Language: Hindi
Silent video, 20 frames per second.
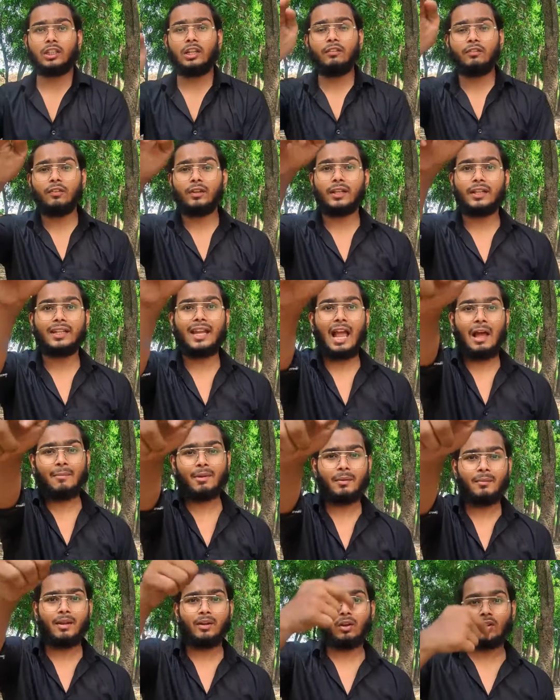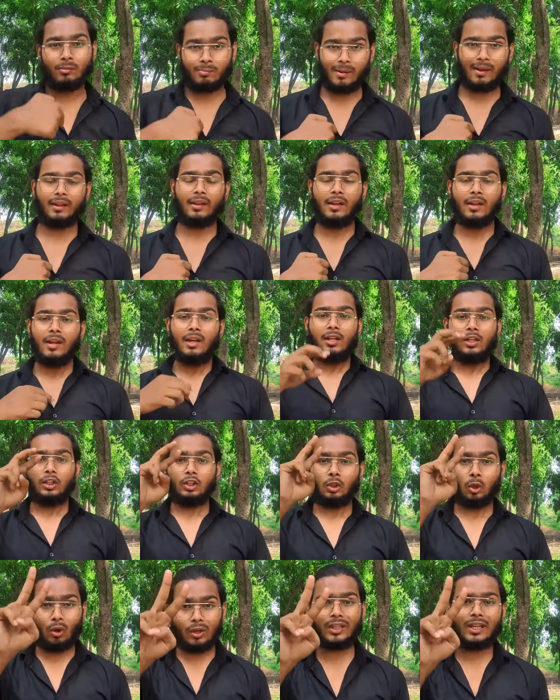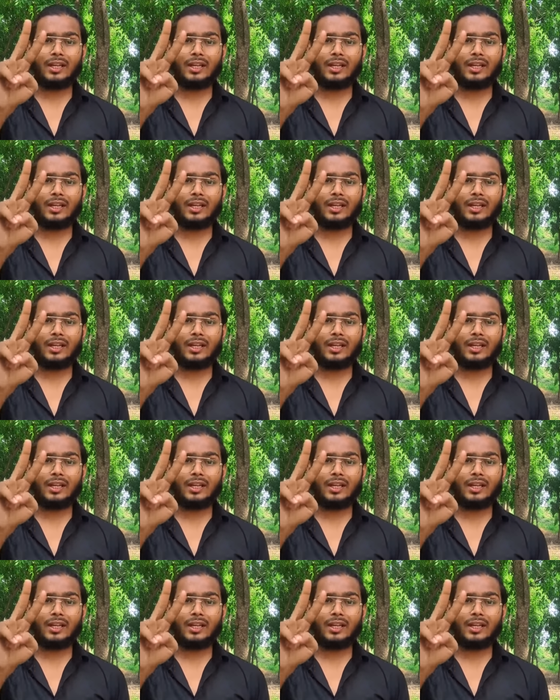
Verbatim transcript: सिर्फ कैमरामैन और मैं दो